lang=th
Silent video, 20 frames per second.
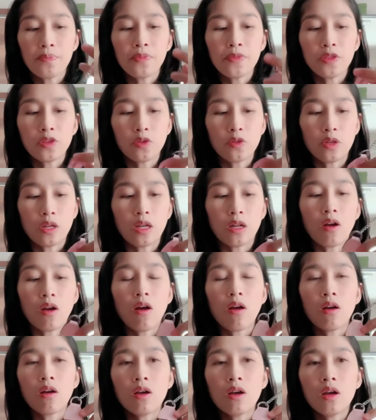ตัวนี้ก็
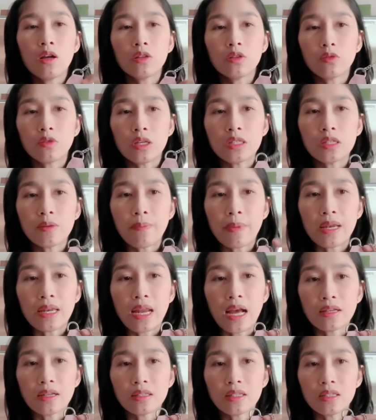ตรงนี้จะเป็น
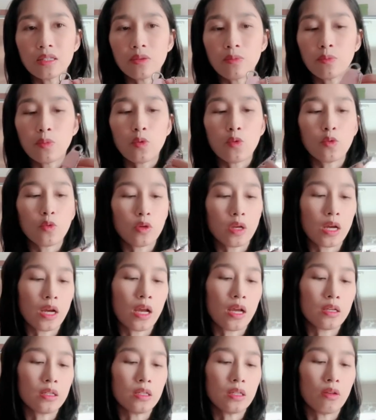หนังสีชมพูนะ
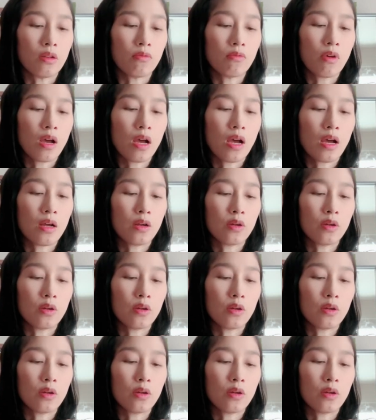คะ เขียนว่า